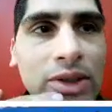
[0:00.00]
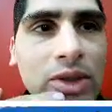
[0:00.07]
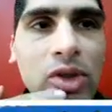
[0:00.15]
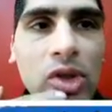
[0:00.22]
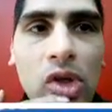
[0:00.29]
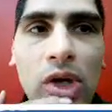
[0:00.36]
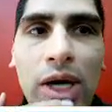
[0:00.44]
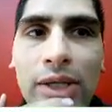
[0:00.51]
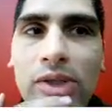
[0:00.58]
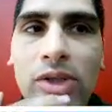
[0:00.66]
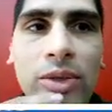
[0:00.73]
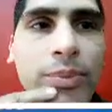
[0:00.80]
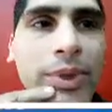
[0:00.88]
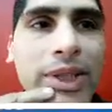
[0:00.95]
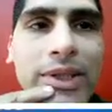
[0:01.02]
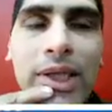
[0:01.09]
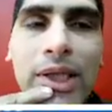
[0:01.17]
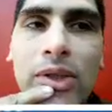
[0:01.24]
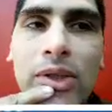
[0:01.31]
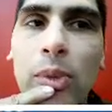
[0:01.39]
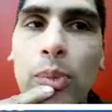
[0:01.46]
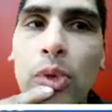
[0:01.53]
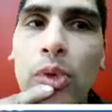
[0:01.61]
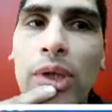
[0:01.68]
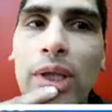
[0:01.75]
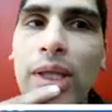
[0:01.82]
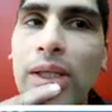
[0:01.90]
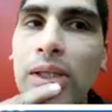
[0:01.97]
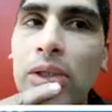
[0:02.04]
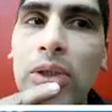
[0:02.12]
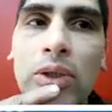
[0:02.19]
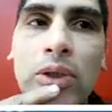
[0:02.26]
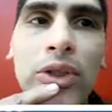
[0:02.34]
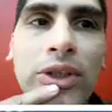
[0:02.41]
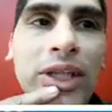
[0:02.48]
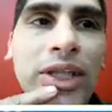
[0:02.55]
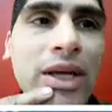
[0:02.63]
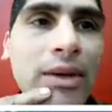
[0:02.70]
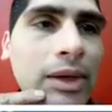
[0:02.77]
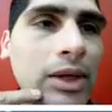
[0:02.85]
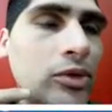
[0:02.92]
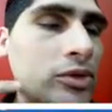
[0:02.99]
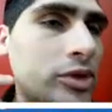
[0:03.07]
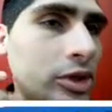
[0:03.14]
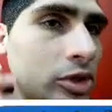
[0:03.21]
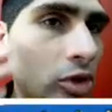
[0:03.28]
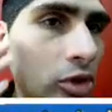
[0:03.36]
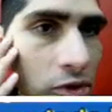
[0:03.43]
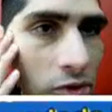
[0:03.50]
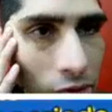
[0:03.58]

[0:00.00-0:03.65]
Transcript: no hay sorpresas, no pude, no tenía baloncitos,